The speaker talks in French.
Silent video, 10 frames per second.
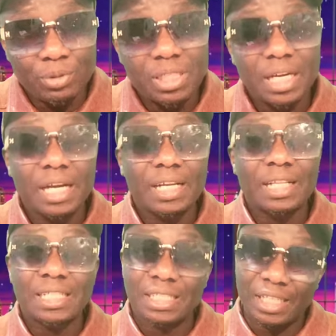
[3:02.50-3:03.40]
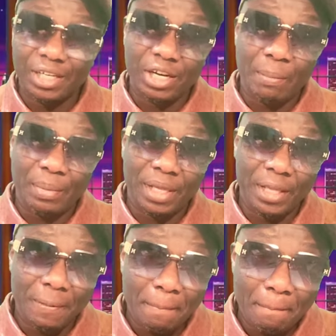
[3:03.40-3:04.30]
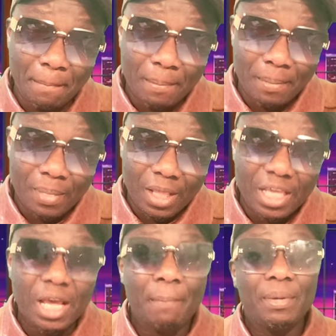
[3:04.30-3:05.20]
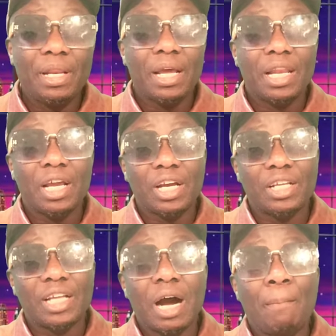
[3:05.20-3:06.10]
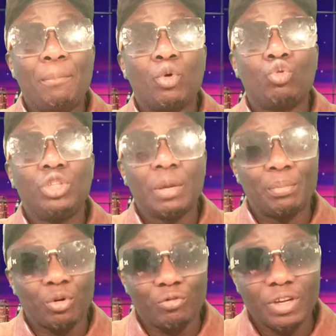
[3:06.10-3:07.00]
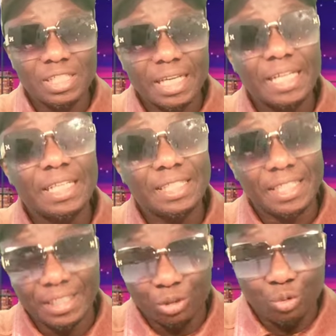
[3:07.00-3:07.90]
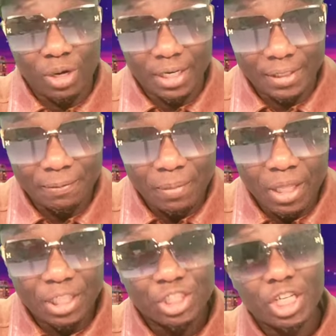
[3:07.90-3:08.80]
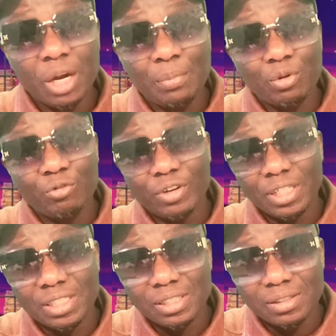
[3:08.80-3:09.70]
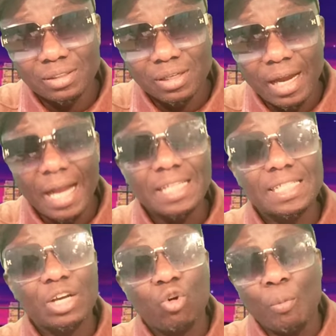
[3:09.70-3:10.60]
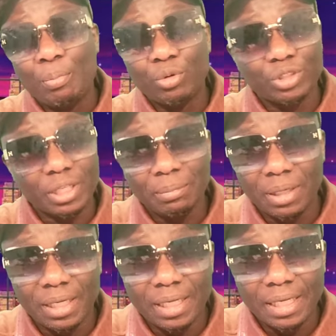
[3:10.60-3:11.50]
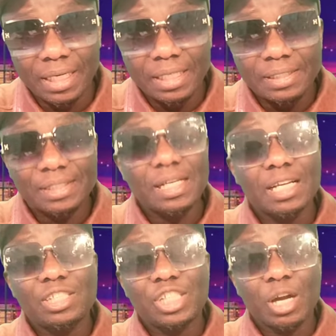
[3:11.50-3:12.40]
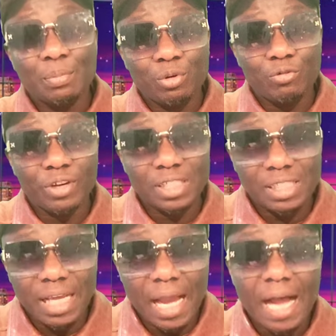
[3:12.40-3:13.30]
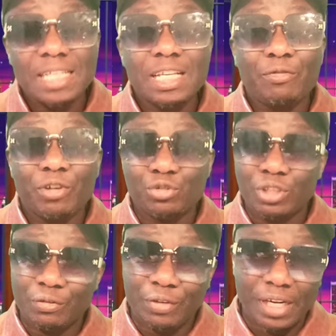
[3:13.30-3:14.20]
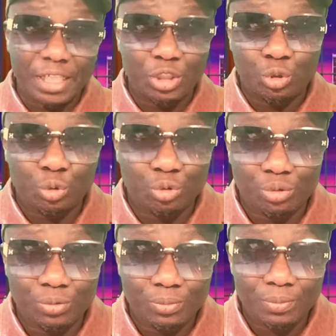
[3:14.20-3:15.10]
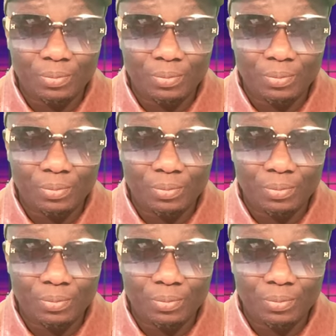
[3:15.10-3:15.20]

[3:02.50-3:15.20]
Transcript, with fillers: Pour ce Canada, c'est un grand pays. Il le Canada a beaucoup de provinces et de territoires. Chaque province a ses comportements. Chaque, province a sa façon de faire les choses.